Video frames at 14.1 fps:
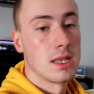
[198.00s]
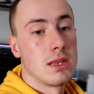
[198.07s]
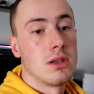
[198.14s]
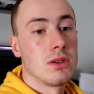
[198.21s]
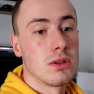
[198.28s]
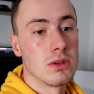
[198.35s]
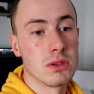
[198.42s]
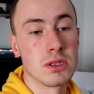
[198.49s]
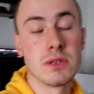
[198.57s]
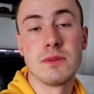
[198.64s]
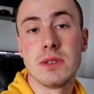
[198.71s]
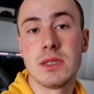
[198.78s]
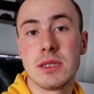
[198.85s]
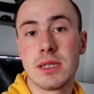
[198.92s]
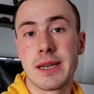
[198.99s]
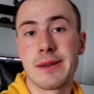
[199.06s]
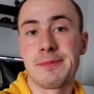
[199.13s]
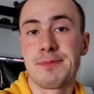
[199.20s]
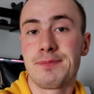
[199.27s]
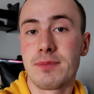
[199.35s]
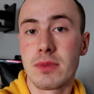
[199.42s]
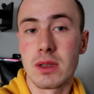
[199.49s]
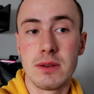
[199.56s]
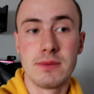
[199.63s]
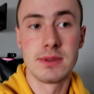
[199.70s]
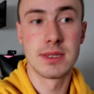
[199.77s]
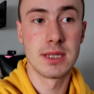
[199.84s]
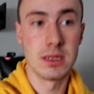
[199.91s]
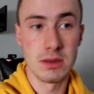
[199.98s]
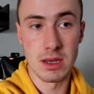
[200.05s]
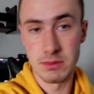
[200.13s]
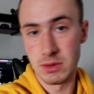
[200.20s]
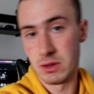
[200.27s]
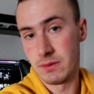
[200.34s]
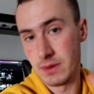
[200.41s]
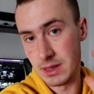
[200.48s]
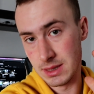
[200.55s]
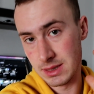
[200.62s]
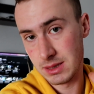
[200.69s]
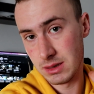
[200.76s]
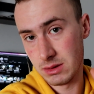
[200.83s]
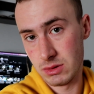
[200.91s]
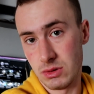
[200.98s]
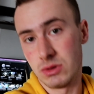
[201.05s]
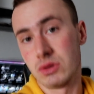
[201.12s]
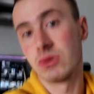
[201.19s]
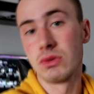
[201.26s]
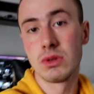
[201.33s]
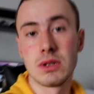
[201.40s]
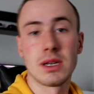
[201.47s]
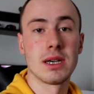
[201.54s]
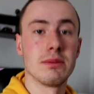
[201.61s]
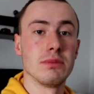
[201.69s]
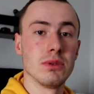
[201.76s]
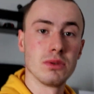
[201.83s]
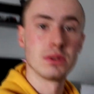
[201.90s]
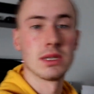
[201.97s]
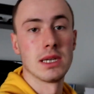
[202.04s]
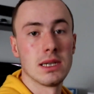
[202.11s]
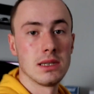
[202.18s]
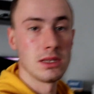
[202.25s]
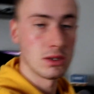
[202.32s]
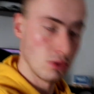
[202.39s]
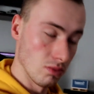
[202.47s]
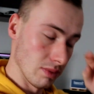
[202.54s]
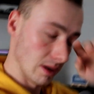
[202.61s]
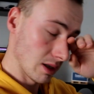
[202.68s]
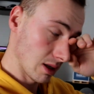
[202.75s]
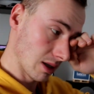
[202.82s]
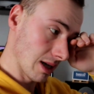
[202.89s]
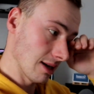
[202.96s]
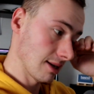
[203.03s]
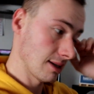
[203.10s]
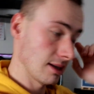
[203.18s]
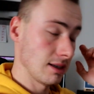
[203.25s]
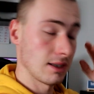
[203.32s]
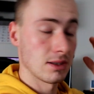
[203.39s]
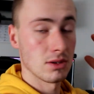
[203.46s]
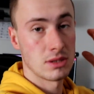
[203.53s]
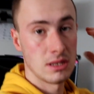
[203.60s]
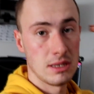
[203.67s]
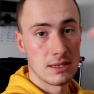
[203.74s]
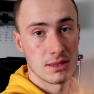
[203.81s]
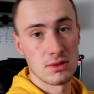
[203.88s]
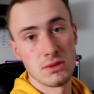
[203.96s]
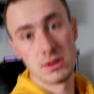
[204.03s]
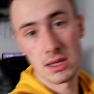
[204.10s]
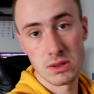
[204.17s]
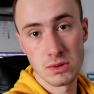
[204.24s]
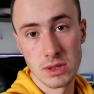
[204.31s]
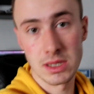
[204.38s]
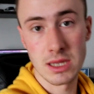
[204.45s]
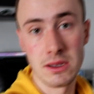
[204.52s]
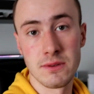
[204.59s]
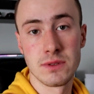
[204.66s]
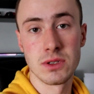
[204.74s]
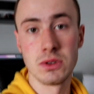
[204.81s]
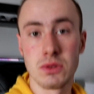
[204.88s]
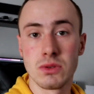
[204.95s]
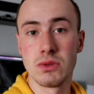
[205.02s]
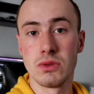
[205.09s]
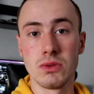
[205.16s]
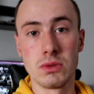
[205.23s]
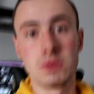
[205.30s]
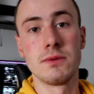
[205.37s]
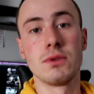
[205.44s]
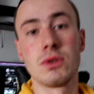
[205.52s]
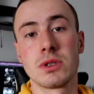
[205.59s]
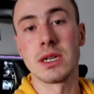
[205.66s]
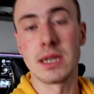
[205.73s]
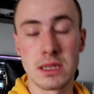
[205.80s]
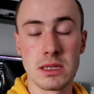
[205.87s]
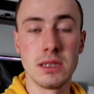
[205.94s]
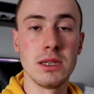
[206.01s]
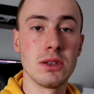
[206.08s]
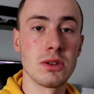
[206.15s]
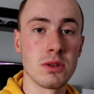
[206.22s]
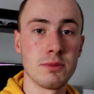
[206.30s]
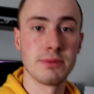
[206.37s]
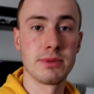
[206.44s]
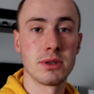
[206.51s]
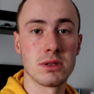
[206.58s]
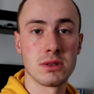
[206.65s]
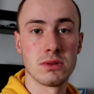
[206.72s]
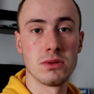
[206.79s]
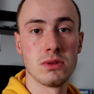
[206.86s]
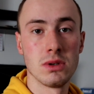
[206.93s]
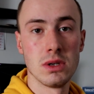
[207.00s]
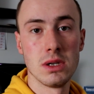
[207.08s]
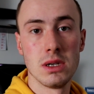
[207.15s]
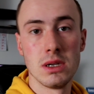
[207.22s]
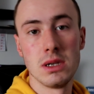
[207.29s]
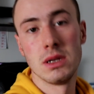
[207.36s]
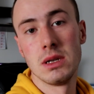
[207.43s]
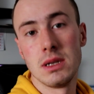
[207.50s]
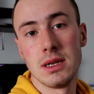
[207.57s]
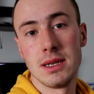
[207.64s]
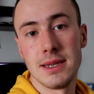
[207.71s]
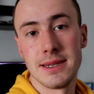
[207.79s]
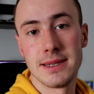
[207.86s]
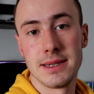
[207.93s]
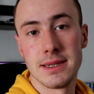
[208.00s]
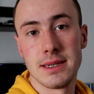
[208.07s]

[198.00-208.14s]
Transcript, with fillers: no to oczywiście wysyłam do Was koszulkę, bluzę i kubeczkę. A jeżeli ktoś się nie skontaktuje tam w ciągu dwóch, trzech dni, no to po prostu yy,